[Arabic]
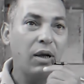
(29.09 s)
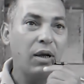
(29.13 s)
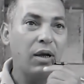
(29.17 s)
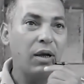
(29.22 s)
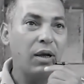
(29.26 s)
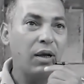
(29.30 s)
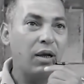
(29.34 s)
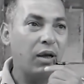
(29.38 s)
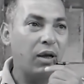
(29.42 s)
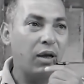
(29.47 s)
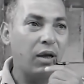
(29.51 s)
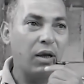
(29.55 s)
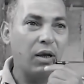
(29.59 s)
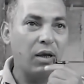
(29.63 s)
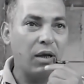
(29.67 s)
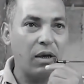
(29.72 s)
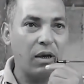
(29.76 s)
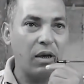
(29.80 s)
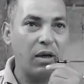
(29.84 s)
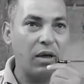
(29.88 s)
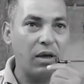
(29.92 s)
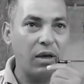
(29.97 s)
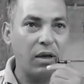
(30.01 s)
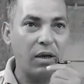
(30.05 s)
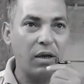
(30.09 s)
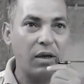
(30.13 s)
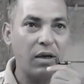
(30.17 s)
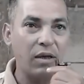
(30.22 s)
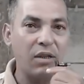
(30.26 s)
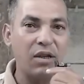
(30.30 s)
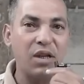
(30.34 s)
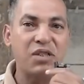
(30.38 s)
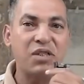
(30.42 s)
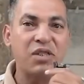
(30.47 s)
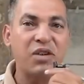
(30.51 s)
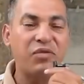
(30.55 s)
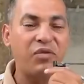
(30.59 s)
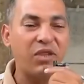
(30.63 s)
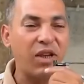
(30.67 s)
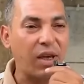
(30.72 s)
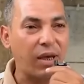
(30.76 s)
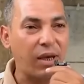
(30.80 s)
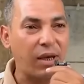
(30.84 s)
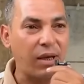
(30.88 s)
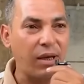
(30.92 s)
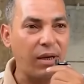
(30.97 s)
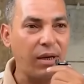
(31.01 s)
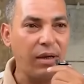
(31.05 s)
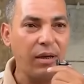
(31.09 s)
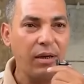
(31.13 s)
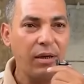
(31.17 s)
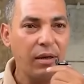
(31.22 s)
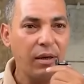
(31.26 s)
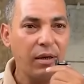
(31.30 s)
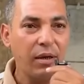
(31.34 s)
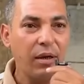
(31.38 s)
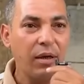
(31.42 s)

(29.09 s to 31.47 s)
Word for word: آه، نزيف داخلي